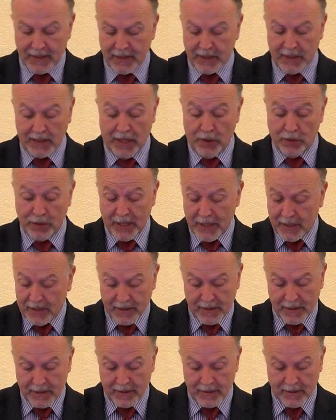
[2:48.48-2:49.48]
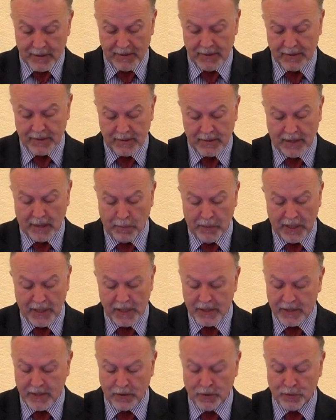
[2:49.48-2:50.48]
Y ahora Termina
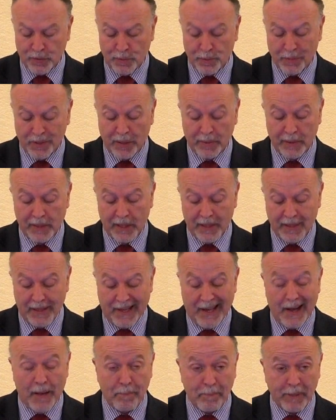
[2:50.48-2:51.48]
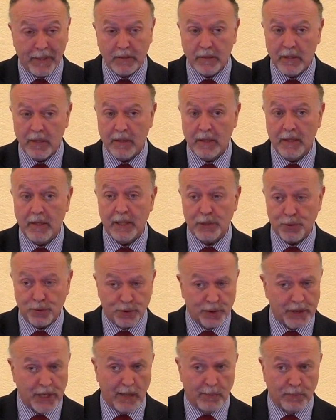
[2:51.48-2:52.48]
así con un breve apéndice a
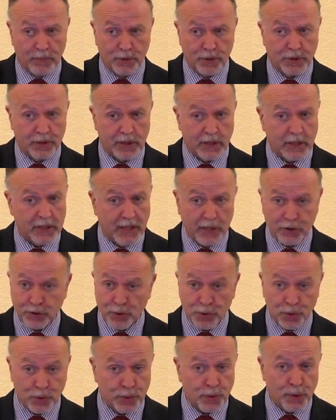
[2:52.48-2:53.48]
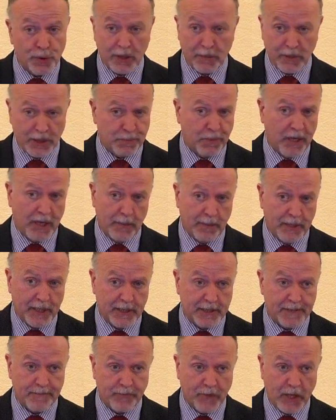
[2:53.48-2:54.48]
sus salmos. Estas son sus últimas
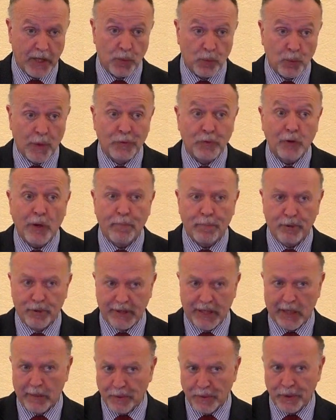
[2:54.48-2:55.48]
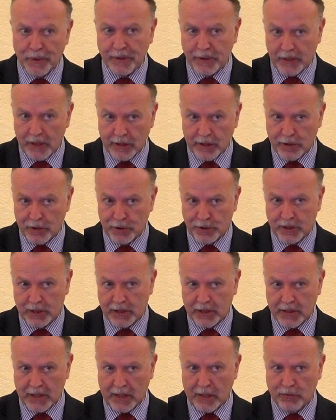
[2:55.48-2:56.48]
palabras en cuanto a portavoz de Dios que
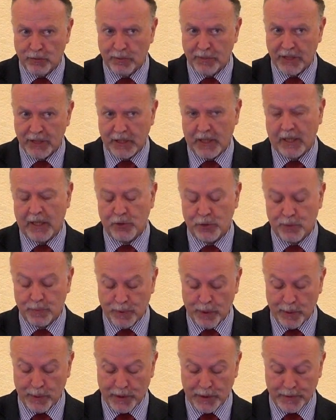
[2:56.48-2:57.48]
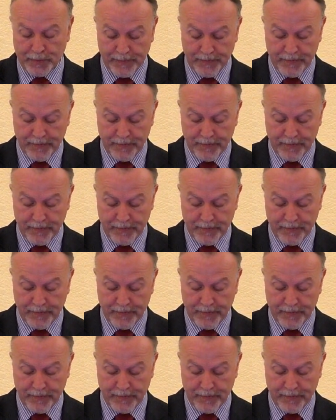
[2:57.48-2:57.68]
está dando un mensaje a su pueblo.